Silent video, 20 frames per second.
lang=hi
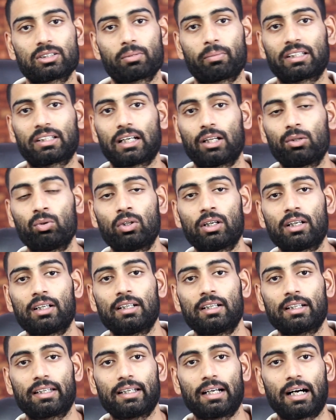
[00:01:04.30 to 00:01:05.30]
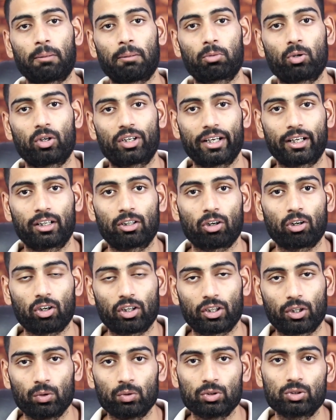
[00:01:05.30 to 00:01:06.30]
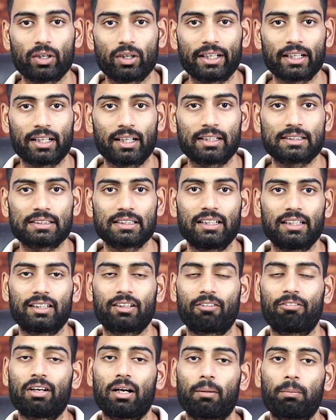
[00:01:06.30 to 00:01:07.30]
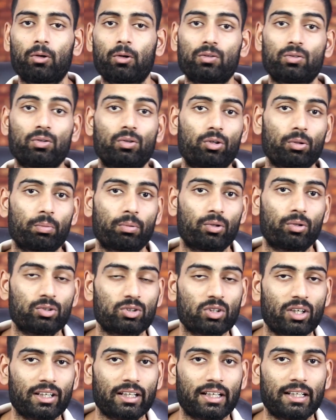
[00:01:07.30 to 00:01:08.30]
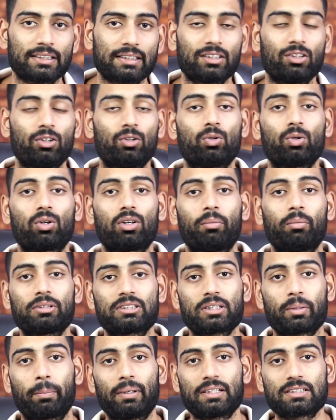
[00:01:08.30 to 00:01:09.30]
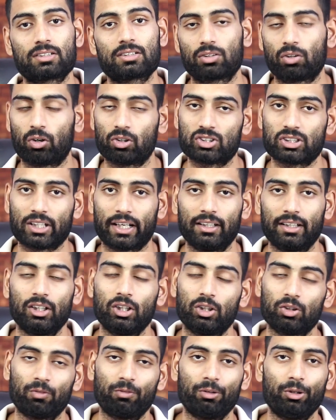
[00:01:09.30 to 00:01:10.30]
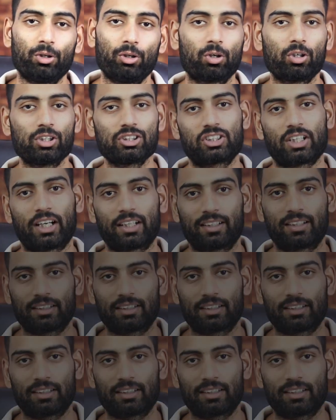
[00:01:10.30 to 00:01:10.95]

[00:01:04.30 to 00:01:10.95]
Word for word: से बता दूंगा कि आपको टिकटॉक क्यों ज्वाइन करना चाहिए या फिर आपको यूट्यूब क्यों ज्वाइन करना चाहिए इन दोनों में से बेस्ट कौन सा है तो वीडियो को स्टार्ट